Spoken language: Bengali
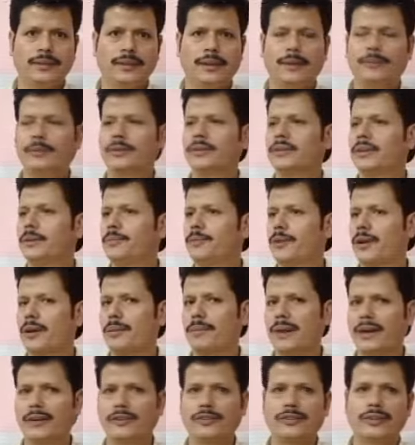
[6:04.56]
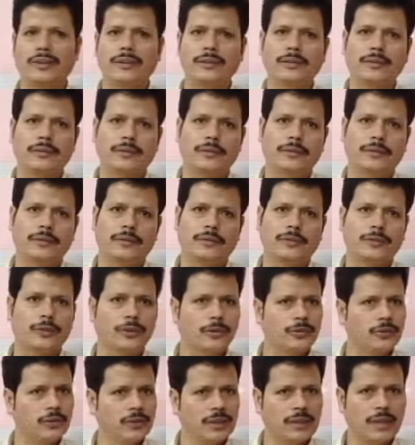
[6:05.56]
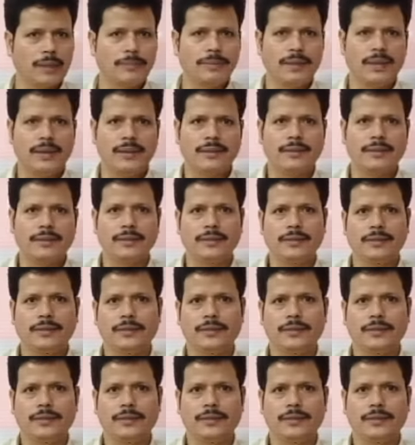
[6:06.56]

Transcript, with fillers: এবং ত্রিপুরা মানুষের সহযোগিতা পেয়েছি